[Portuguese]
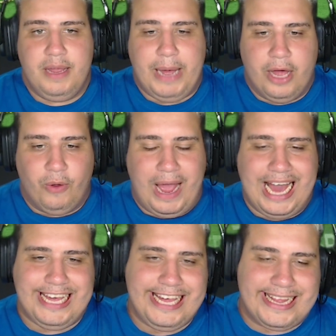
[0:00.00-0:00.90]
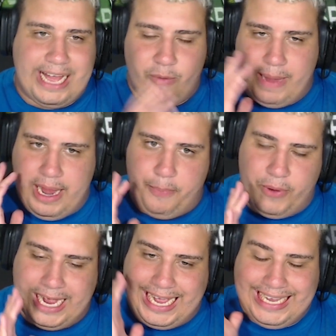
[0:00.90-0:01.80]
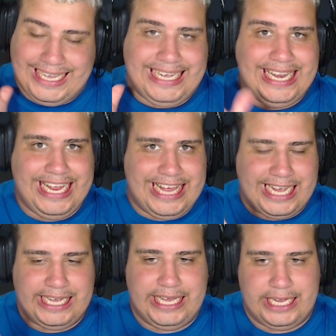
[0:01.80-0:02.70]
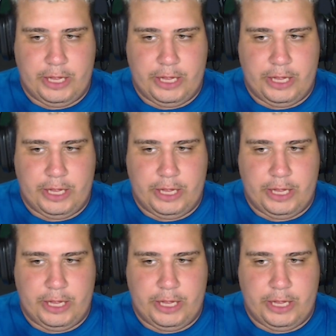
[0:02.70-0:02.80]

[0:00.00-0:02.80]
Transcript: mano, a gente tá numa época crítica aqui na